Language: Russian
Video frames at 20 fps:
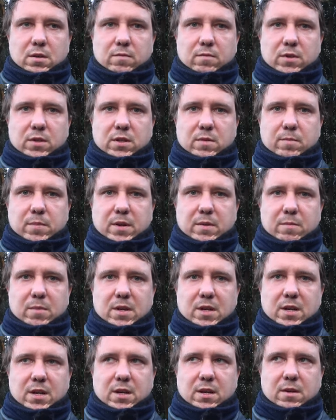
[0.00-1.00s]
вот на
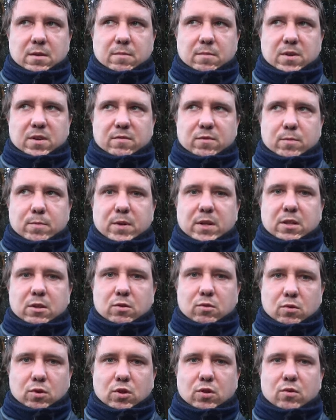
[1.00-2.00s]
примере моего
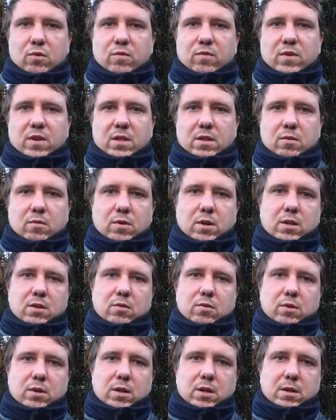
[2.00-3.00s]
предыдущего видео,
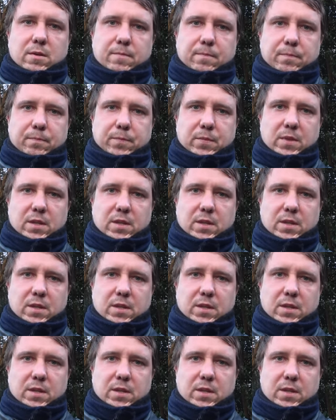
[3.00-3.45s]
которое